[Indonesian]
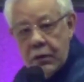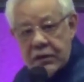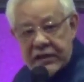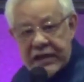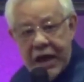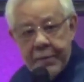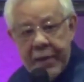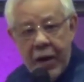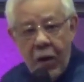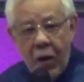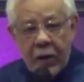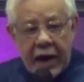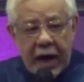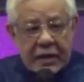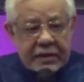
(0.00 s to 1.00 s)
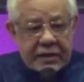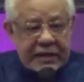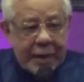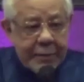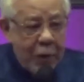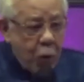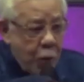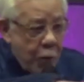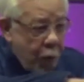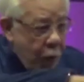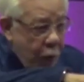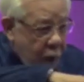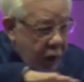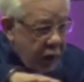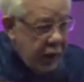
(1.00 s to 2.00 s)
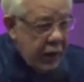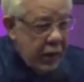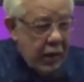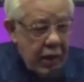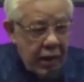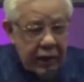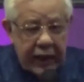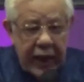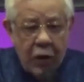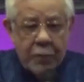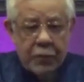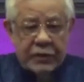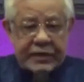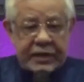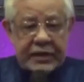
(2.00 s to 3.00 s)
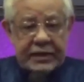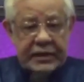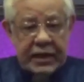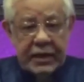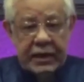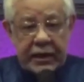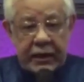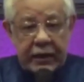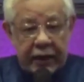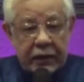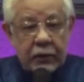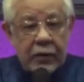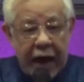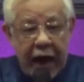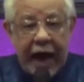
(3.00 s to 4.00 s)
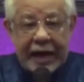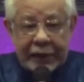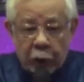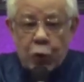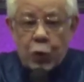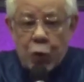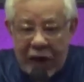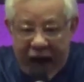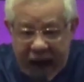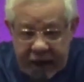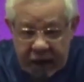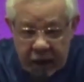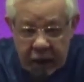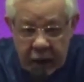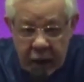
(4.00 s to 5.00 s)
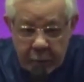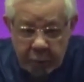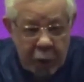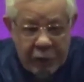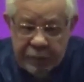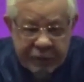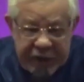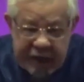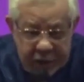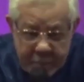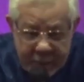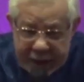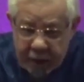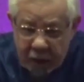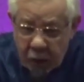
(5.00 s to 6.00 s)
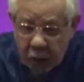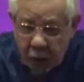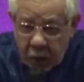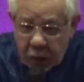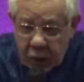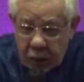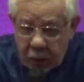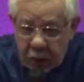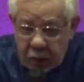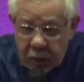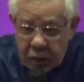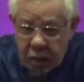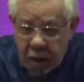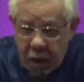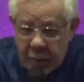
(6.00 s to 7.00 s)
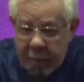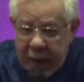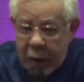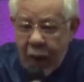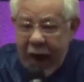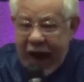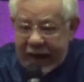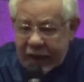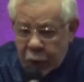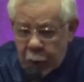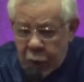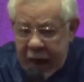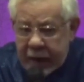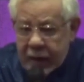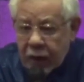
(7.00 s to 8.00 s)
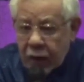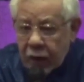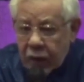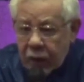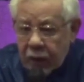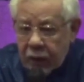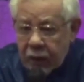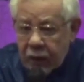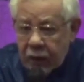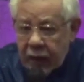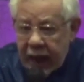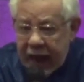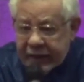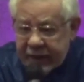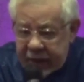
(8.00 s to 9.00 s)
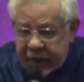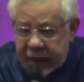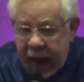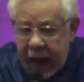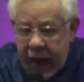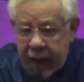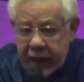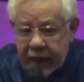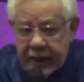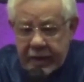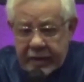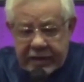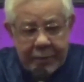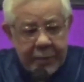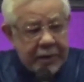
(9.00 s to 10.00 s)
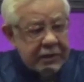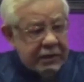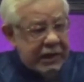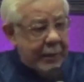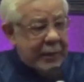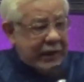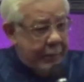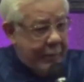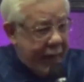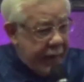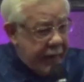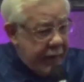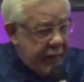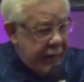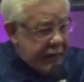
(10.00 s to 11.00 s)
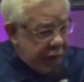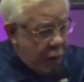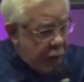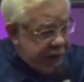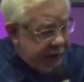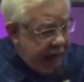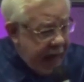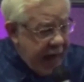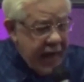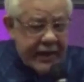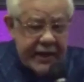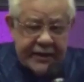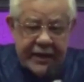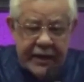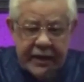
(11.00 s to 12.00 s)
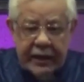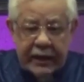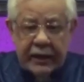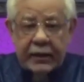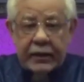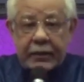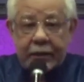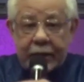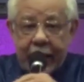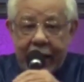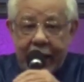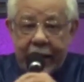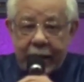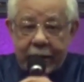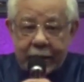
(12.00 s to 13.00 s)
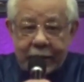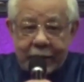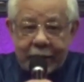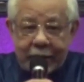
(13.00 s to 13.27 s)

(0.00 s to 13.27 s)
sama orang sesama umur, kau mesti di sini. Itu aturan, belum firman loh. Baru aturan loh, etika. Sama sama teman seusia di sini. Eh,